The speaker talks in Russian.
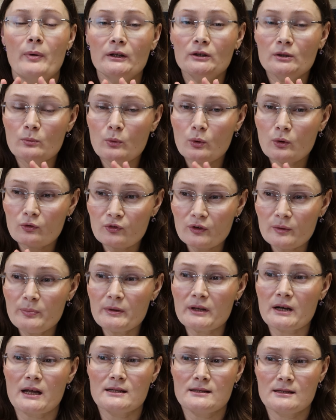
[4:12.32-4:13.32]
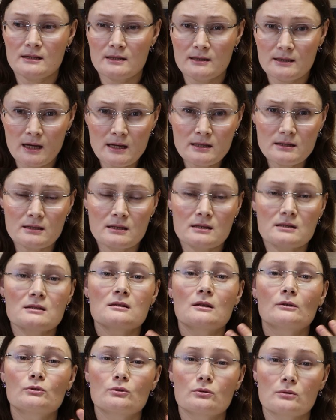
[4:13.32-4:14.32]
Поэтому выбирайте яйца
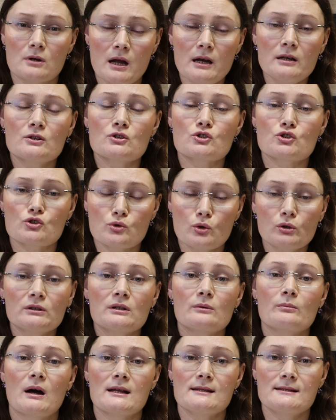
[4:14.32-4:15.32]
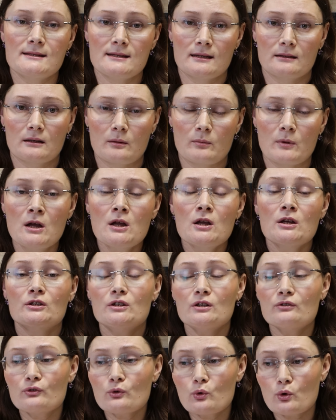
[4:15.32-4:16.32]
с натурально желтым оттенком.
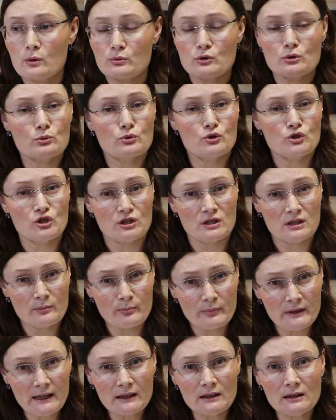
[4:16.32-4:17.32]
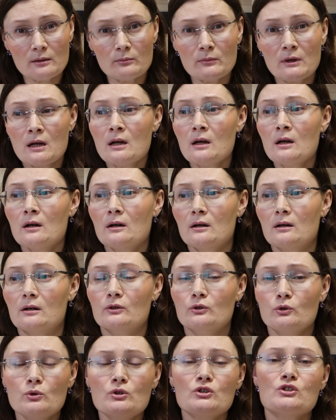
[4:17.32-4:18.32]
Ни в коем случае не бледным,
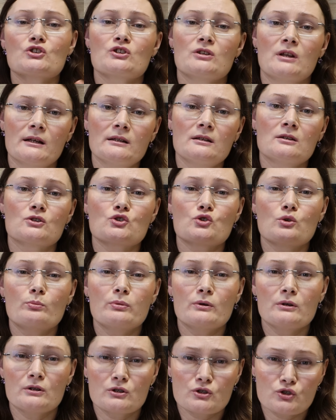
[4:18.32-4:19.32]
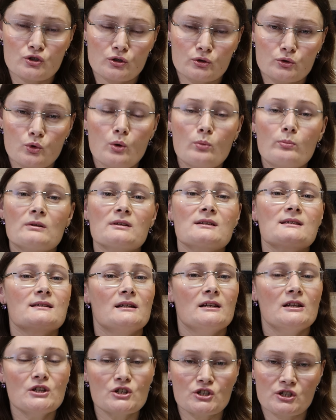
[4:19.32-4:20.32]
ну и нежелательно, чтобы чтобы желток был
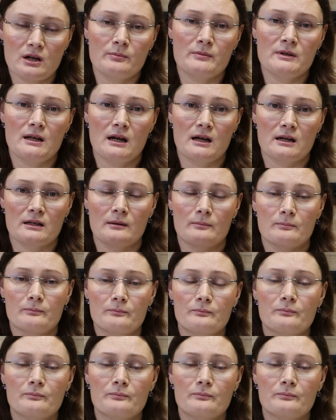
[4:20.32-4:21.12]
слишком ярким.